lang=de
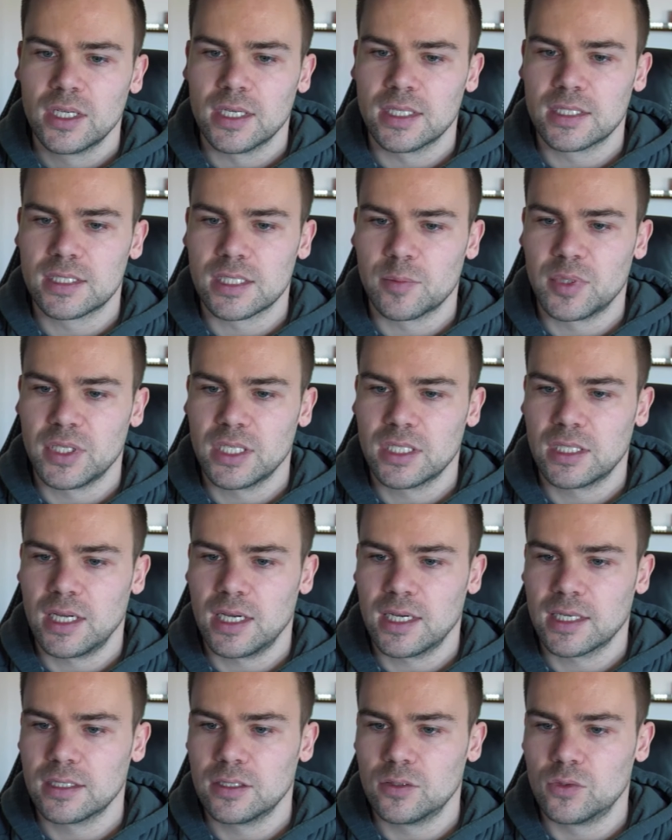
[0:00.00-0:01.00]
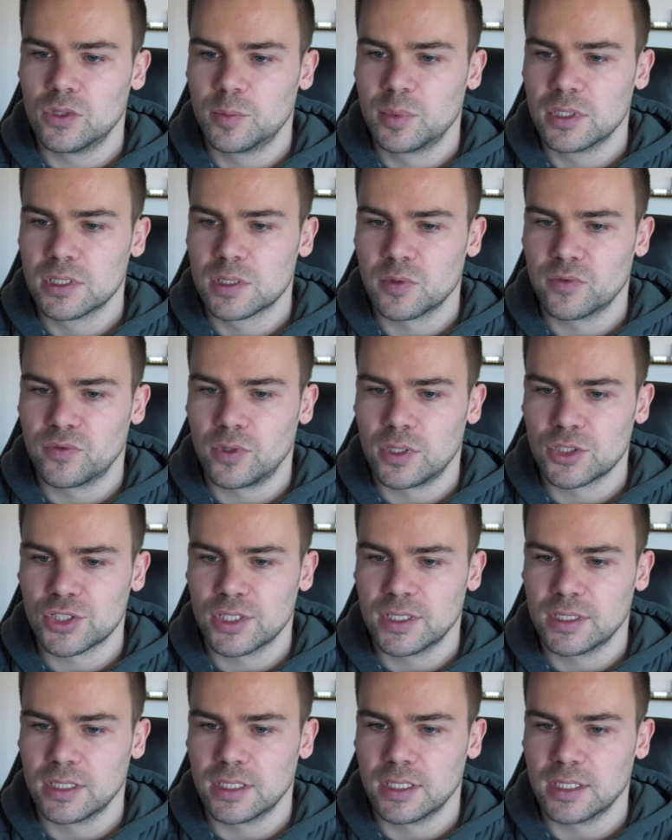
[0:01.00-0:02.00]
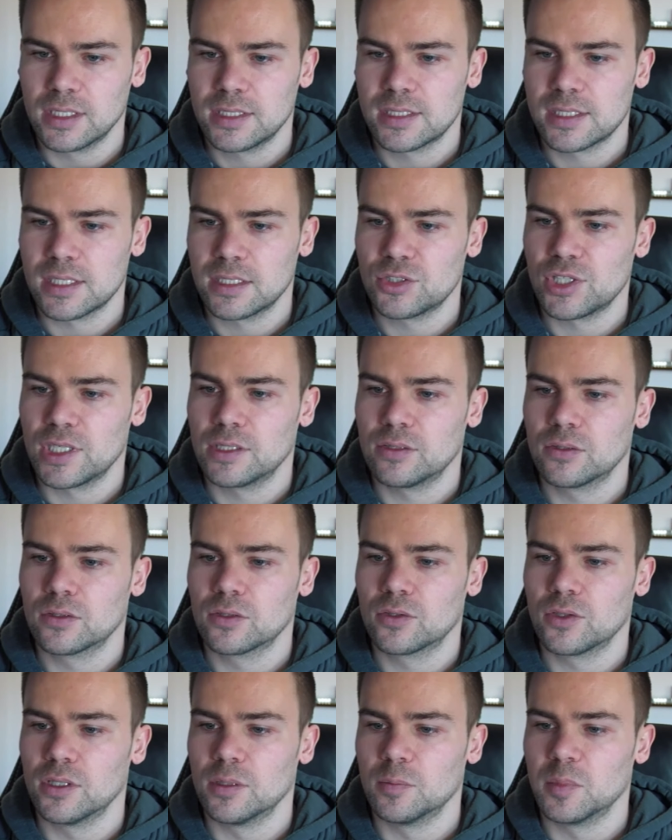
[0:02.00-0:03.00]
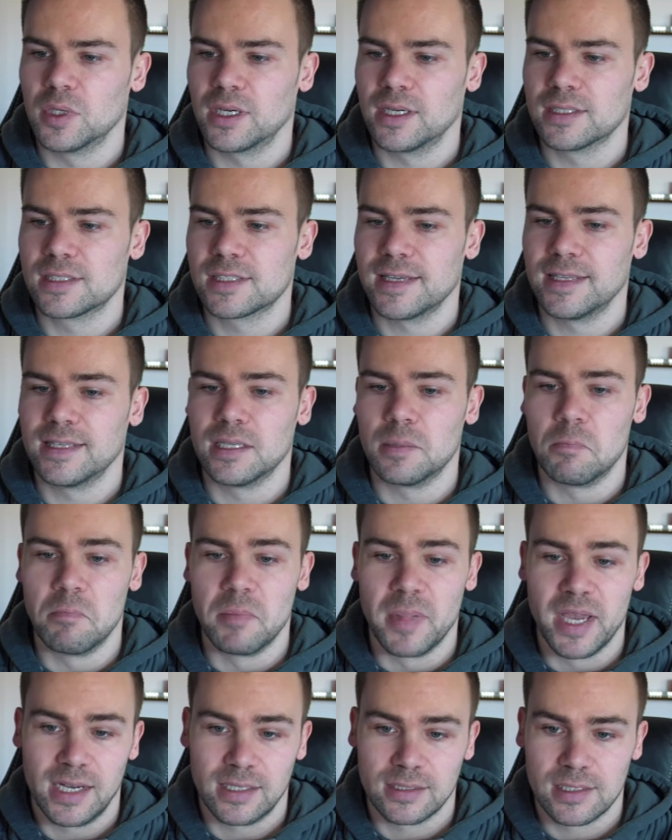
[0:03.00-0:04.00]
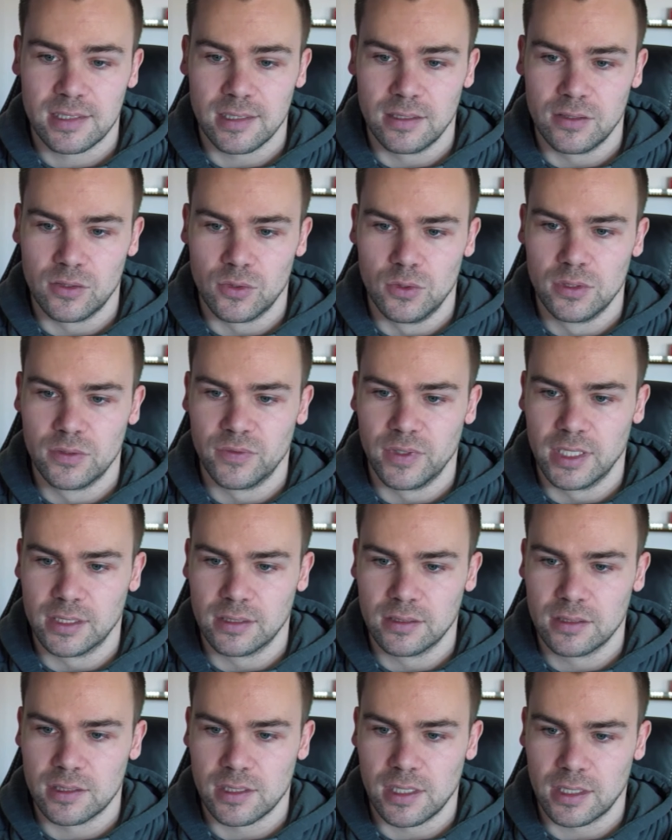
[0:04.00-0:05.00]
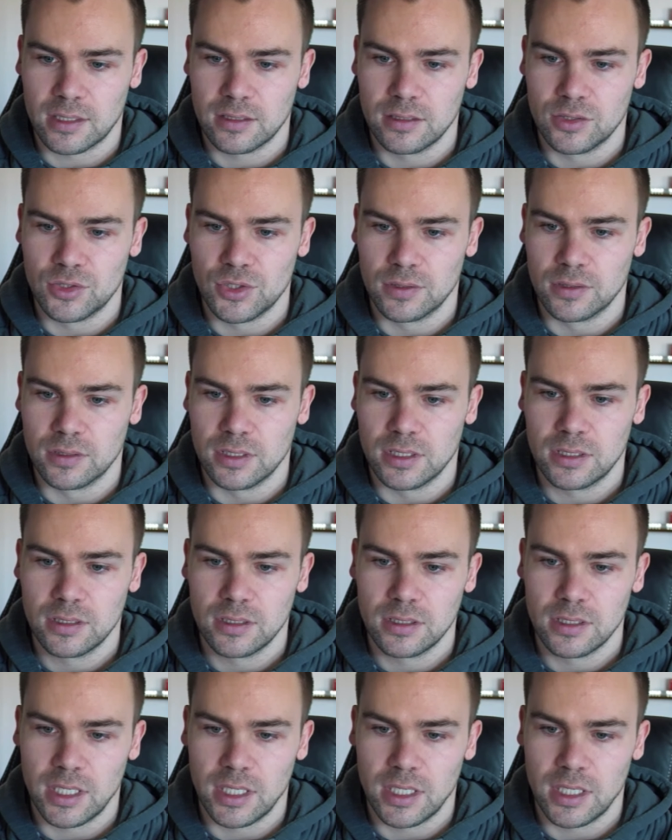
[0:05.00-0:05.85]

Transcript: XRP-Klage, Ripples bevorstehende Gerichtsentscheidungen könnten bereits Ende März enthüllt werden, sagte John Deaton.